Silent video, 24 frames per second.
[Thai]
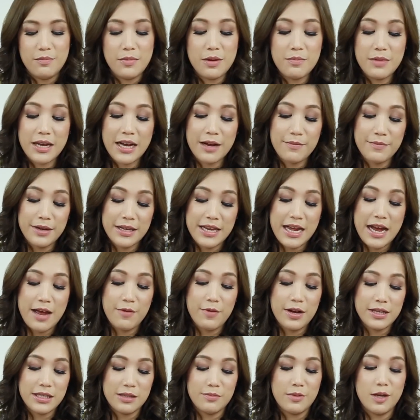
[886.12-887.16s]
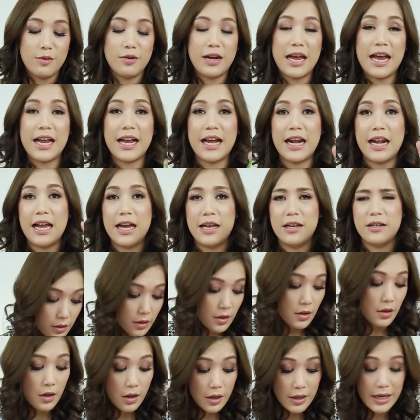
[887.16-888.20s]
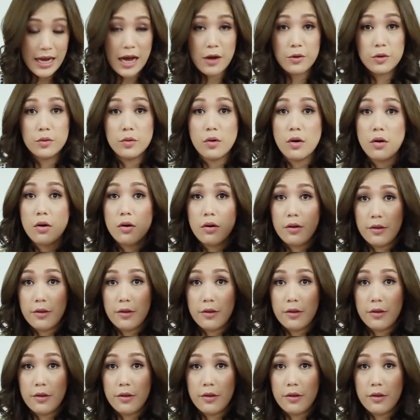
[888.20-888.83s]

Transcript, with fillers: ไม่มีคำบรรยายว่าสเมลไลท์อะไรกาวดูโอ